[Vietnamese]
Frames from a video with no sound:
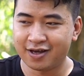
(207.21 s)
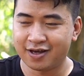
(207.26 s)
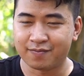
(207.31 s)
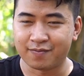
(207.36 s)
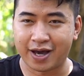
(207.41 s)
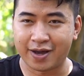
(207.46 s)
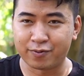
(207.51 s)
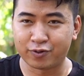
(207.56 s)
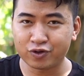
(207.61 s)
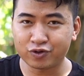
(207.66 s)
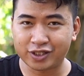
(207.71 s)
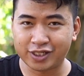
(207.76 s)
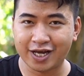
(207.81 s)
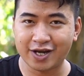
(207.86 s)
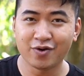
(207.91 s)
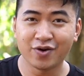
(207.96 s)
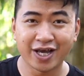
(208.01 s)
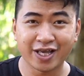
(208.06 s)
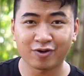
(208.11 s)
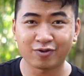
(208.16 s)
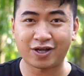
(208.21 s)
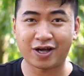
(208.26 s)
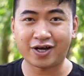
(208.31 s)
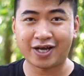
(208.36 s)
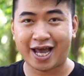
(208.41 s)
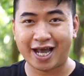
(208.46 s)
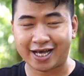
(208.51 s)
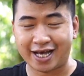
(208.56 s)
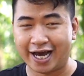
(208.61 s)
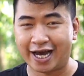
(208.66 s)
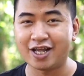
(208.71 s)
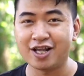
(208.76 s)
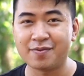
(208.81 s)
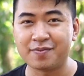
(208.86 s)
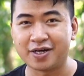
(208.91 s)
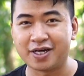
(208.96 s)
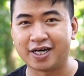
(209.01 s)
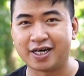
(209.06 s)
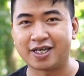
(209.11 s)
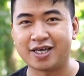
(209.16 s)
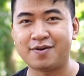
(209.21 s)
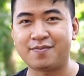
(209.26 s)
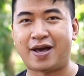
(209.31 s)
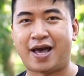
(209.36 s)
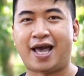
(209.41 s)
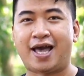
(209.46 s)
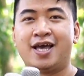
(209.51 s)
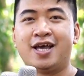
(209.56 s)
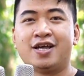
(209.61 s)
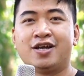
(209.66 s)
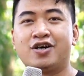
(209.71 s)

bị một chút xíu nếu chúng ta nghe kỹ thôi mọi người nhưng mà